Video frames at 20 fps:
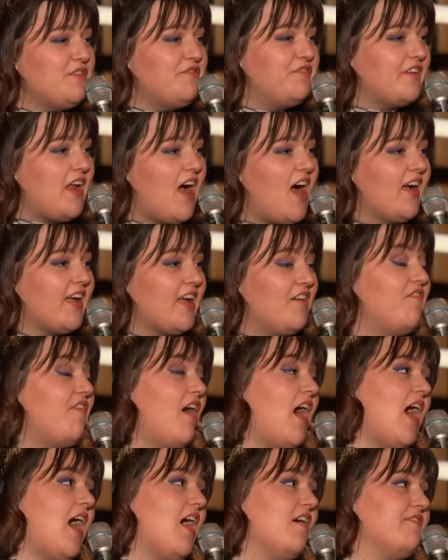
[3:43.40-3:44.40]
die Frage
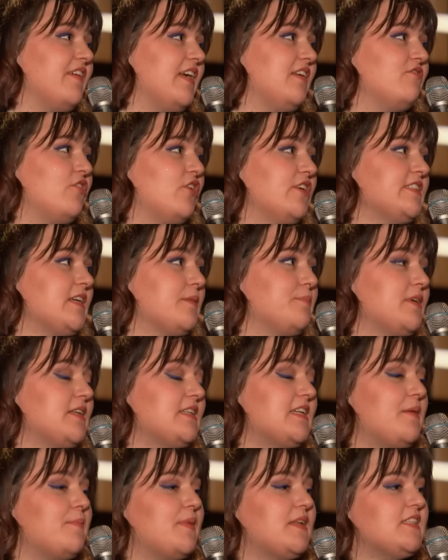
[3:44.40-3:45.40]
war, wen wollt ihr
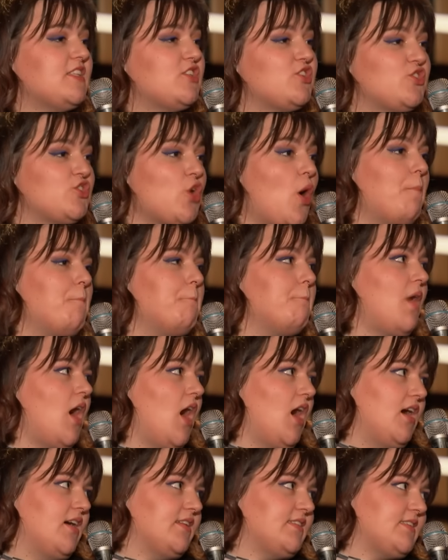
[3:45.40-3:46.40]
mitnehmen zum
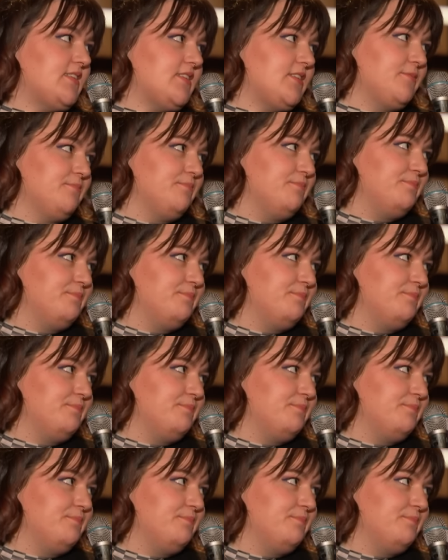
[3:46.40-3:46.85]
Arzt?